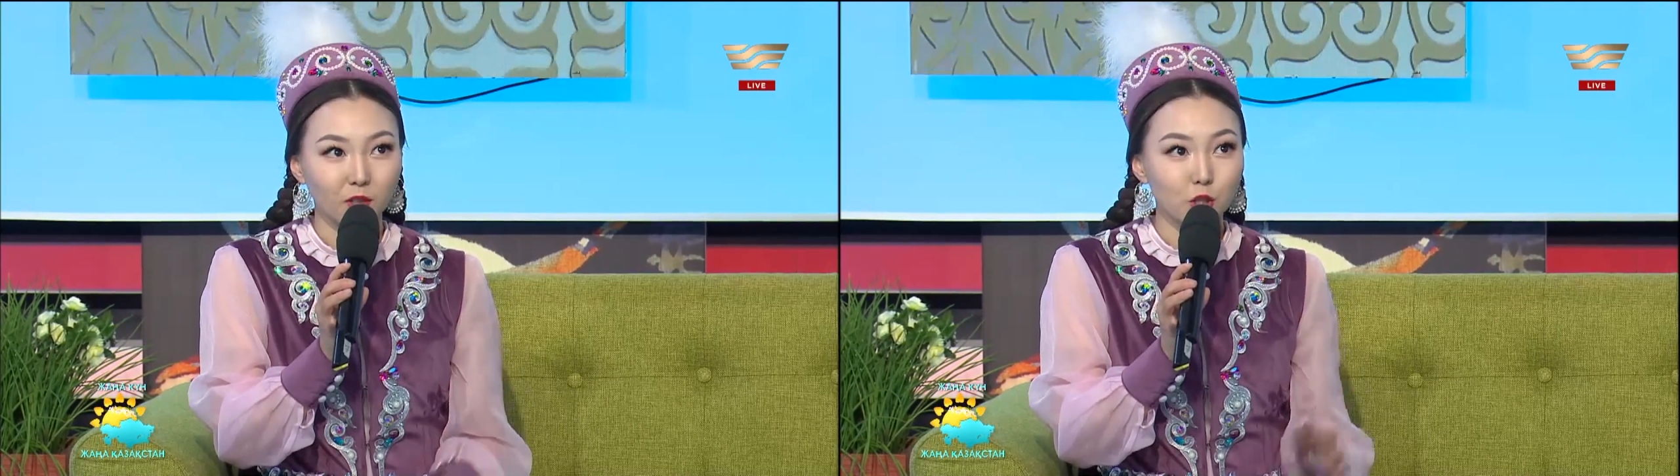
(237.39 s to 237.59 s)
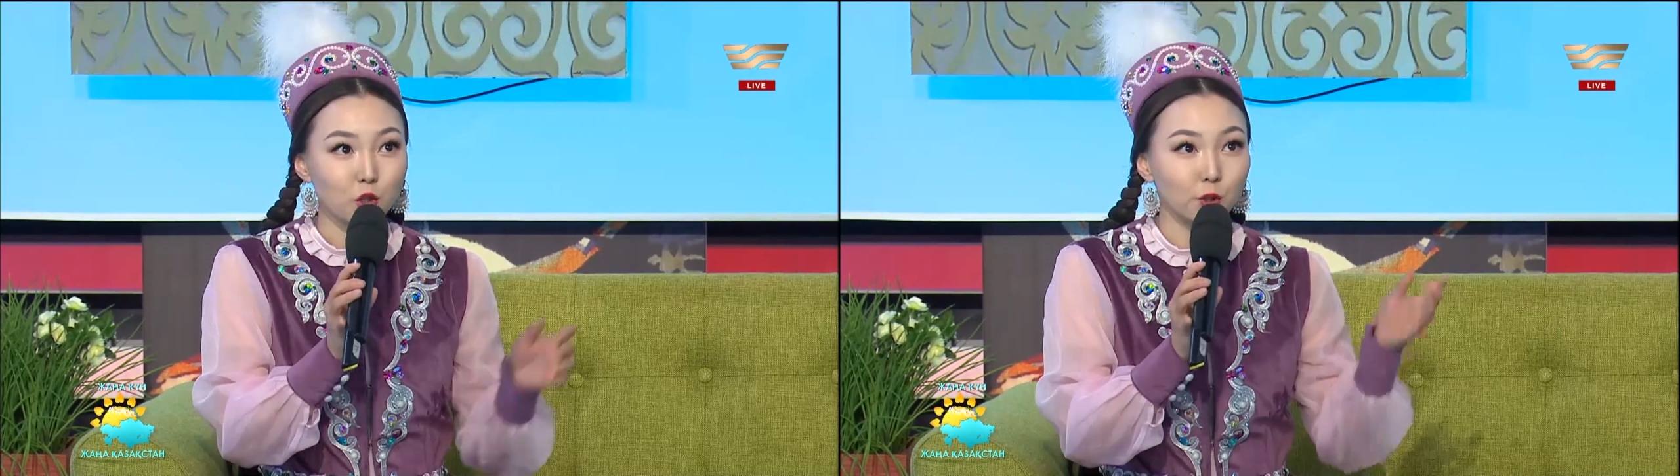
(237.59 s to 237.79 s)

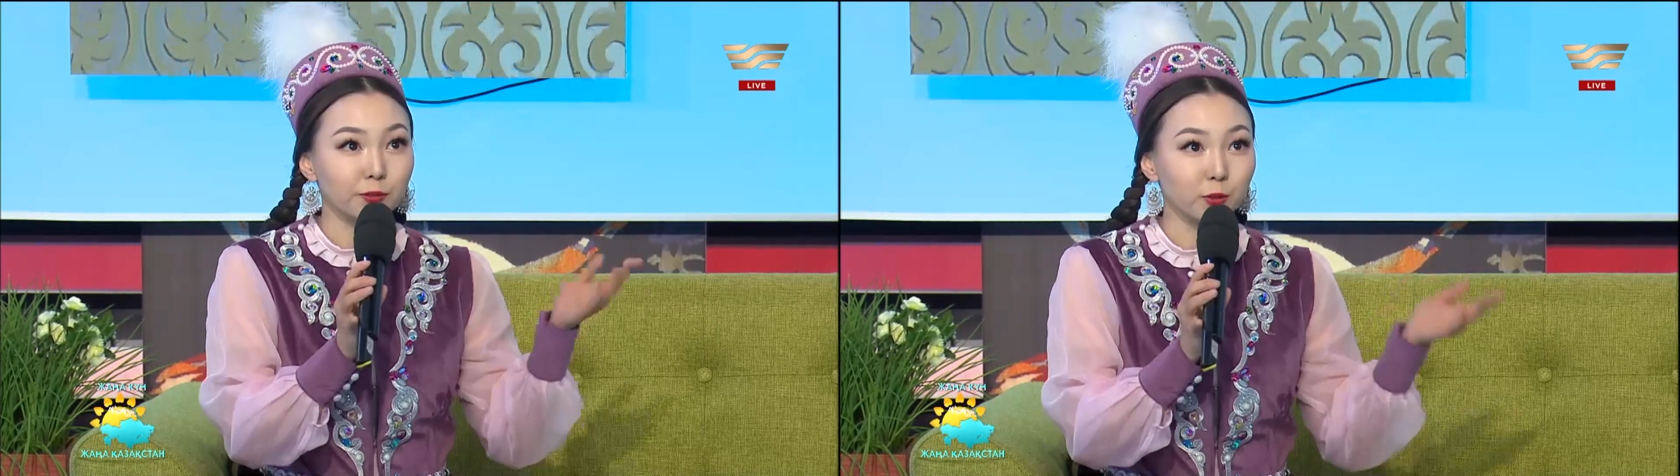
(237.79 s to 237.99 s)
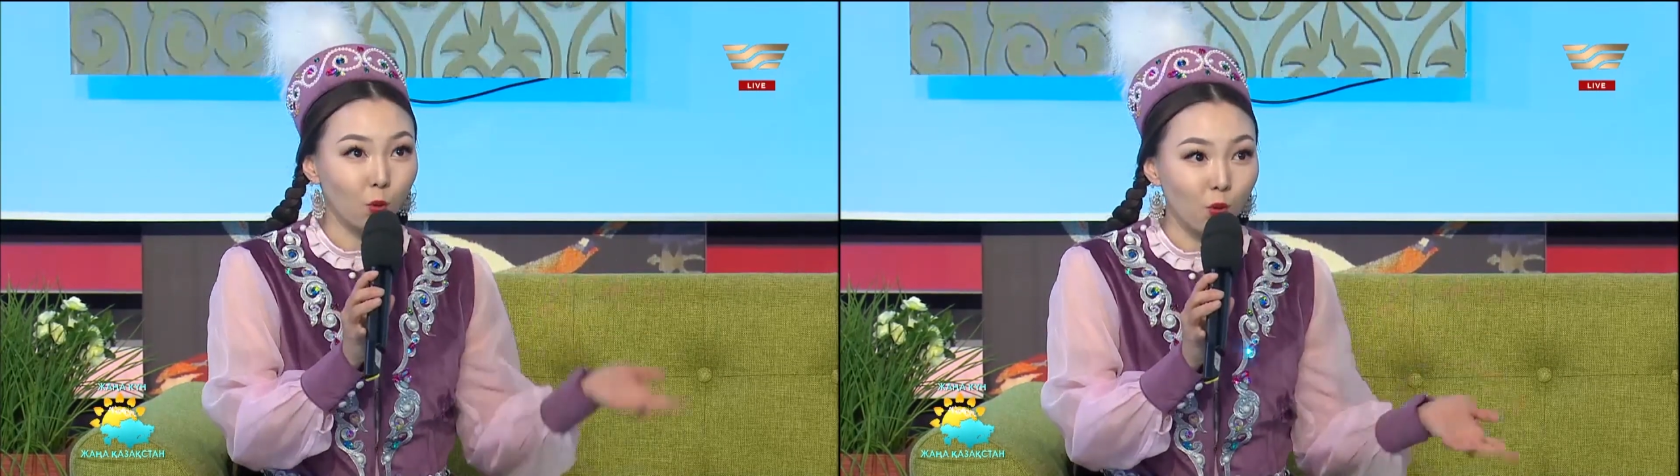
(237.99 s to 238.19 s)
еще
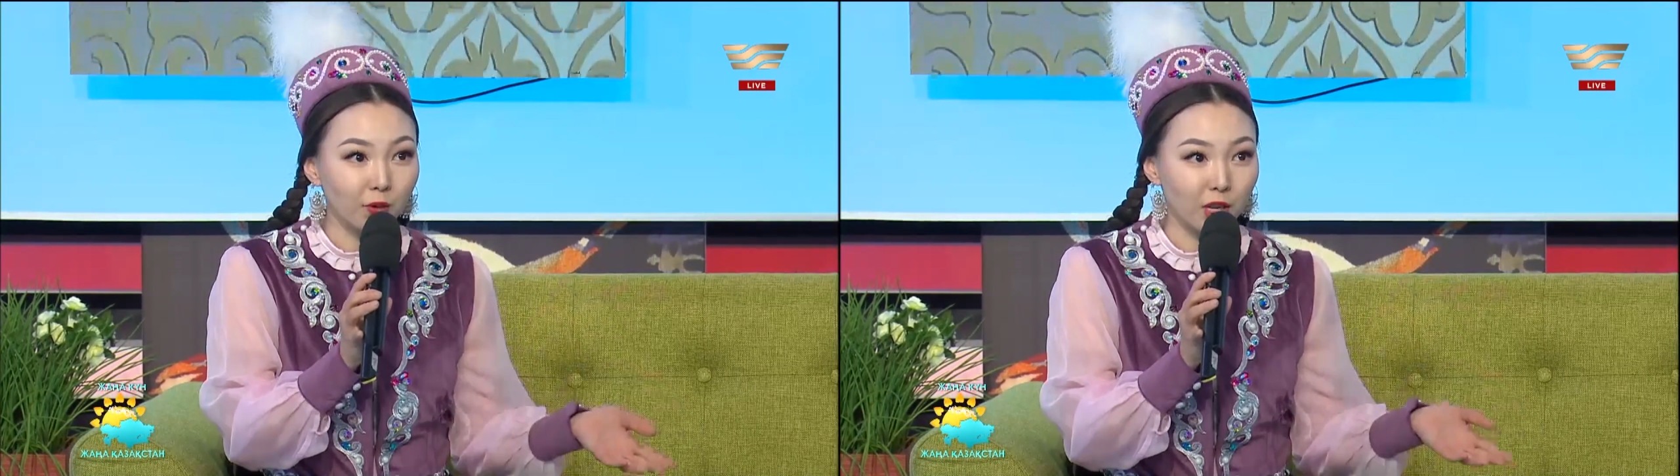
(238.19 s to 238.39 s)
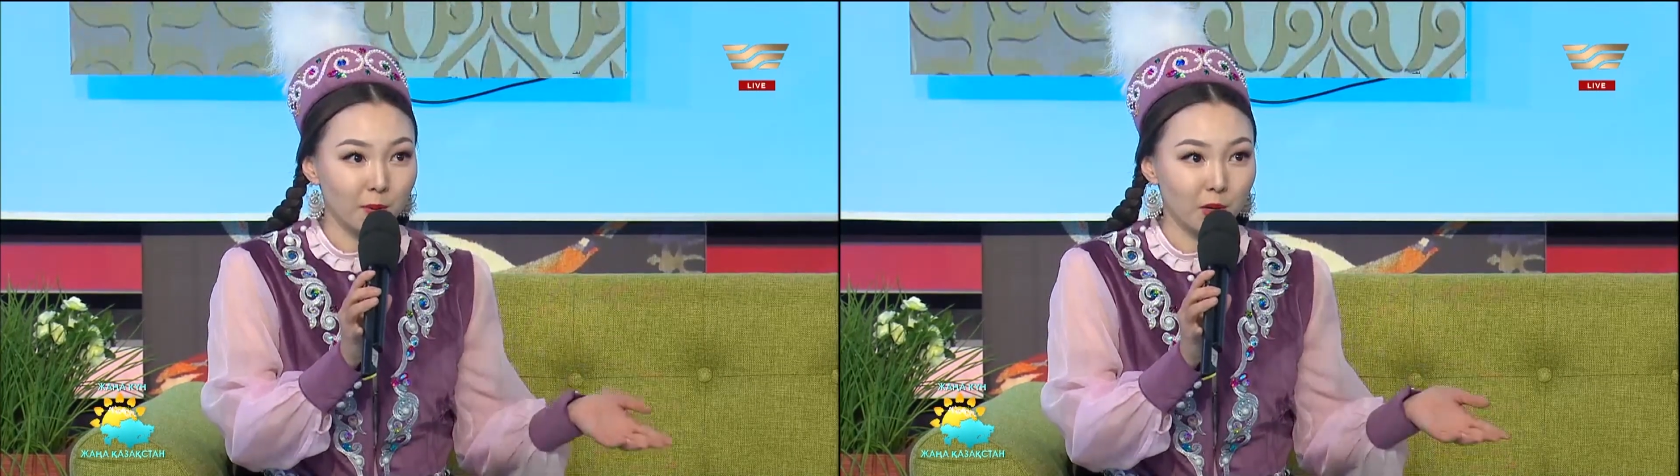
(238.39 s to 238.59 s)
в то
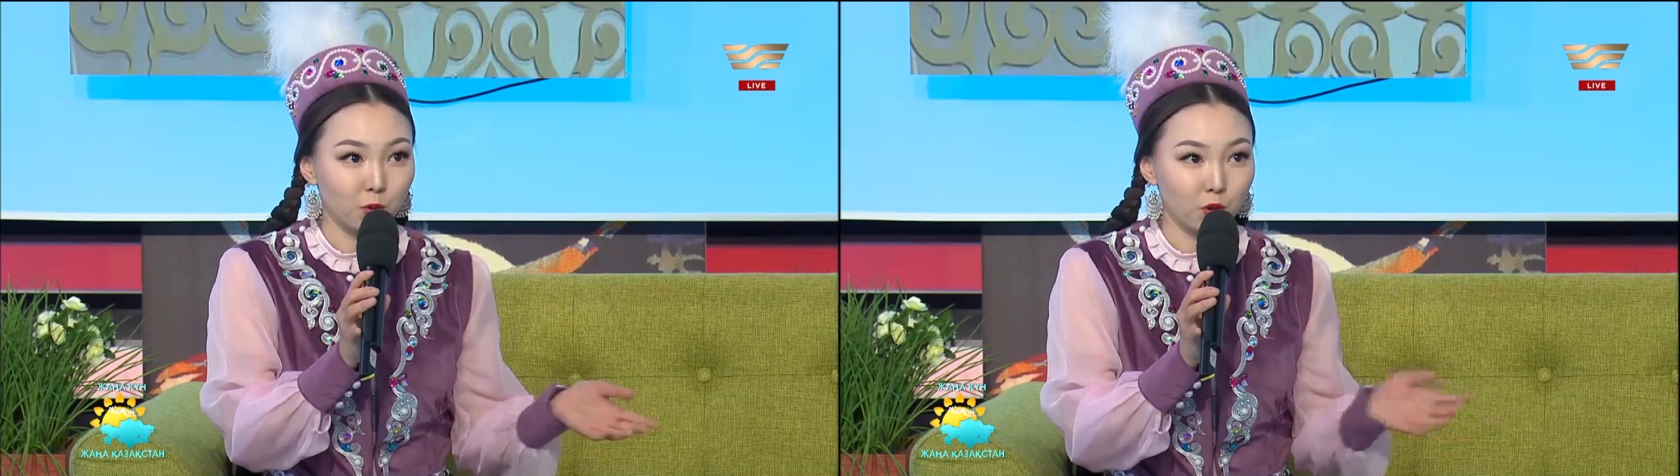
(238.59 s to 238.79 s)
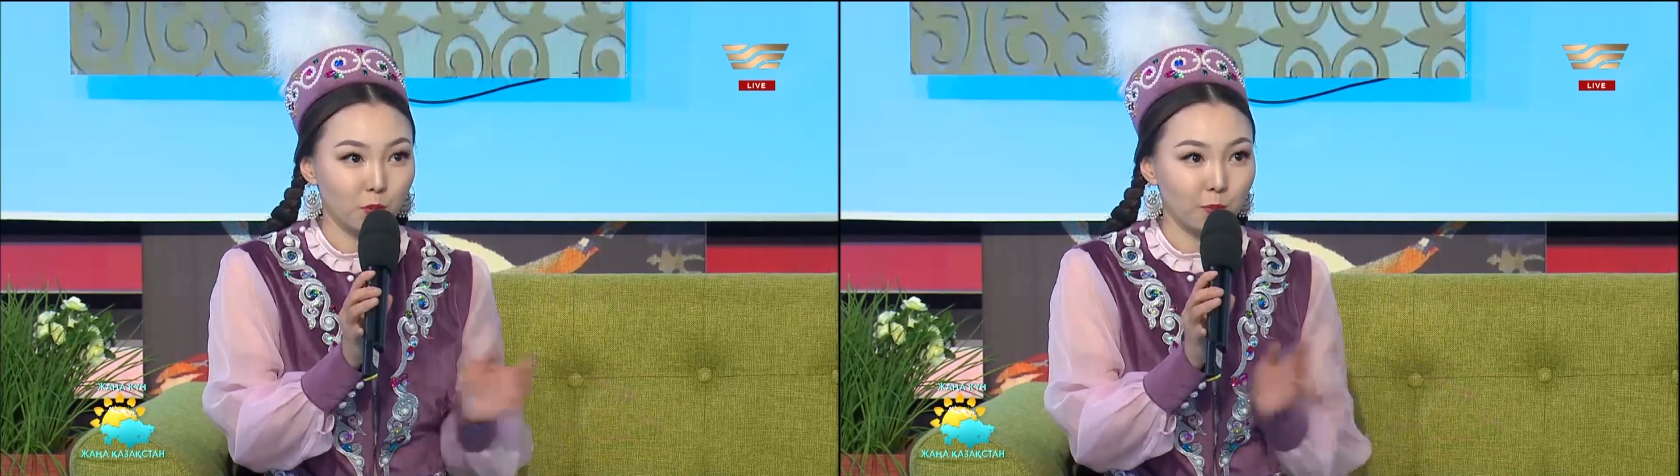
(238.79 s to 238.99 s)
время у нее